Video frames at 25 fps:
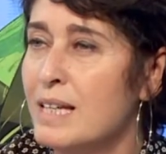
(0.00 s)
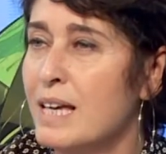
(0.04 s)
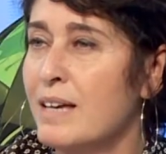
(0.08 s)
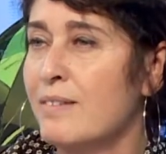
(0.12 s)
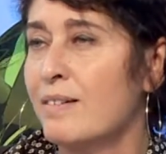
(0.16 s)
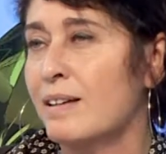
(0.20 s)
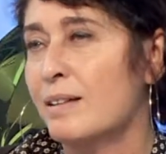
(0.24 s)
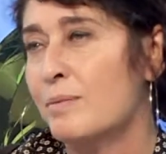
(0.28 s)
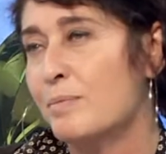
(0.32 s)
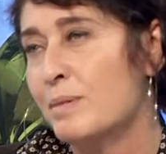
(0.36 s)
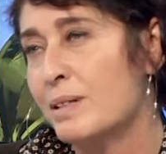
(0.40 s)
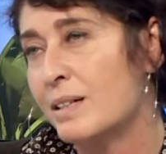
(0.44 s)

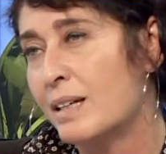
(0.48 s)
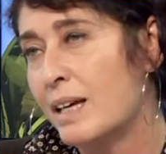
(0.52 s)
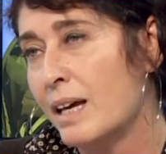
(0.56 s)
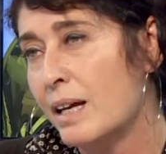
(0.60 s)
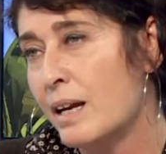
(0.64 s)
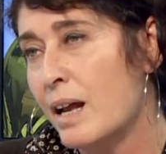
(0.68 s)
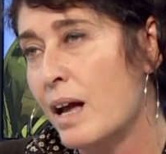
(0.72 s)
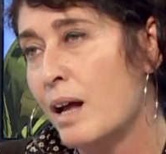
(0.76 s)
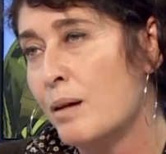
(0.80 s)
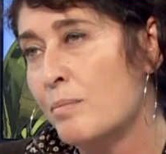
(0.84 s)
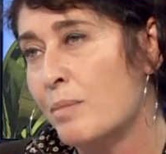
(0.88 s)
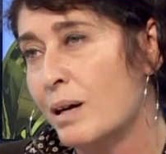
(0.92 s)
Evet bir
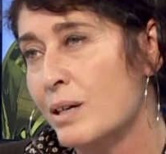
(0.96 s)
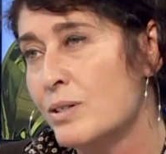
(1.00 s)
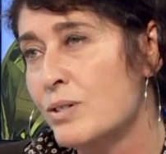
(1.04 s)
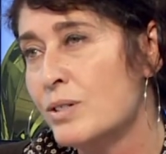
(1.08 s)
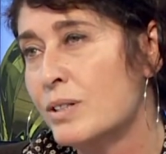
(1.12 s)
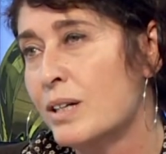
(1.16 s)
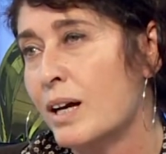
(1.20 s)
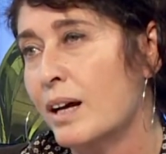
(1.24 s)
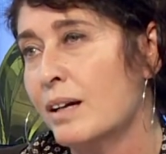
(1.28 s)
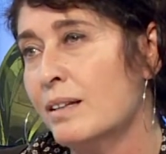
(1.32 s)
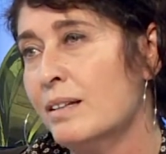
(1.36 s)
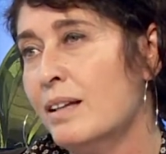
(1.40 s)
genel
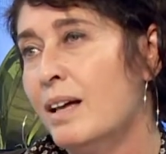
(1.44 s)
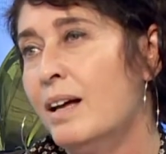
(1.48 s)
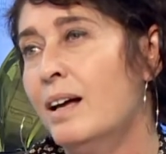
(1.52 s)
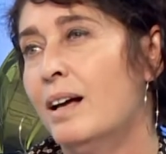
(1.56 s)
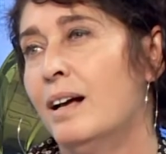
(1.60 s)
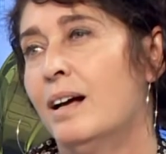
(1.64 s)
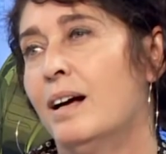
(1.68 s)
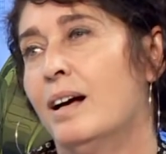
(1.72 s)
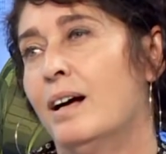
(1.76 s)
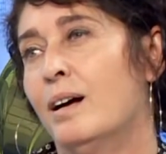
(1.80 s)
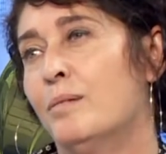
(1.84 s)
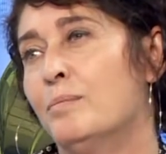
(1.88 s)
başkan
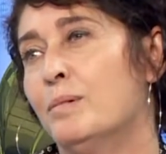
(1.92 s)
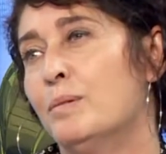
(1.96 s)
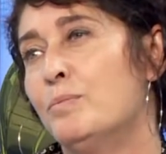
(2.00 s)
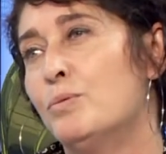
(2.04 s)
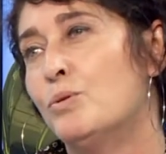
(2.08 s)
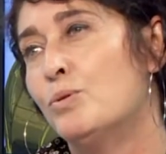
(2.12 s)
ama